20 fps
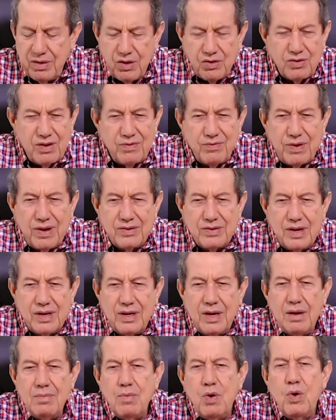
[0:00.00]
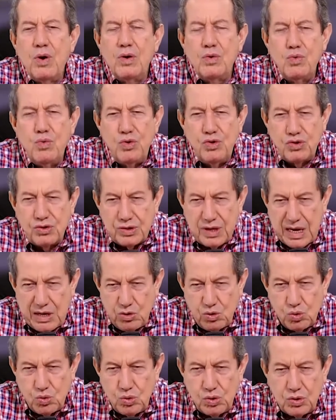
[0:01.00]
Deus vai fazer. Quem morreu no
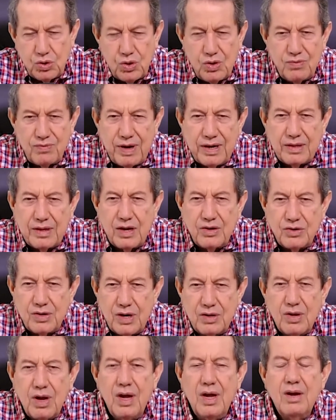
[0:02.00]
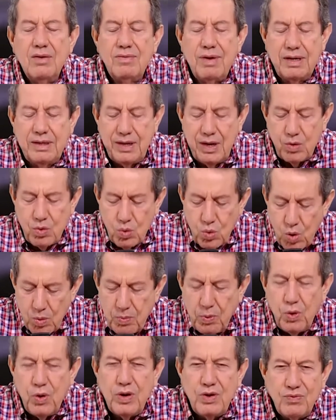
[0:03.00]
incêndio, então não vai ter jeito, vai ter
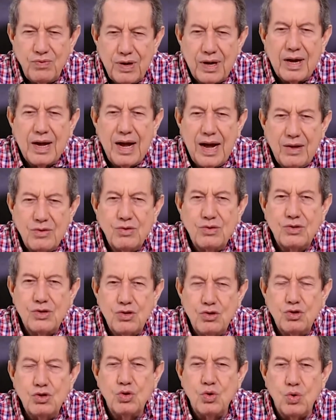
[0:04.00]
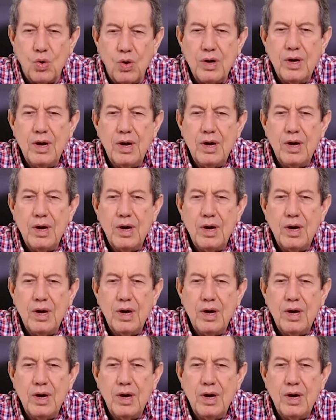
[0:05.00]
corpo glorificado, sim, senhor.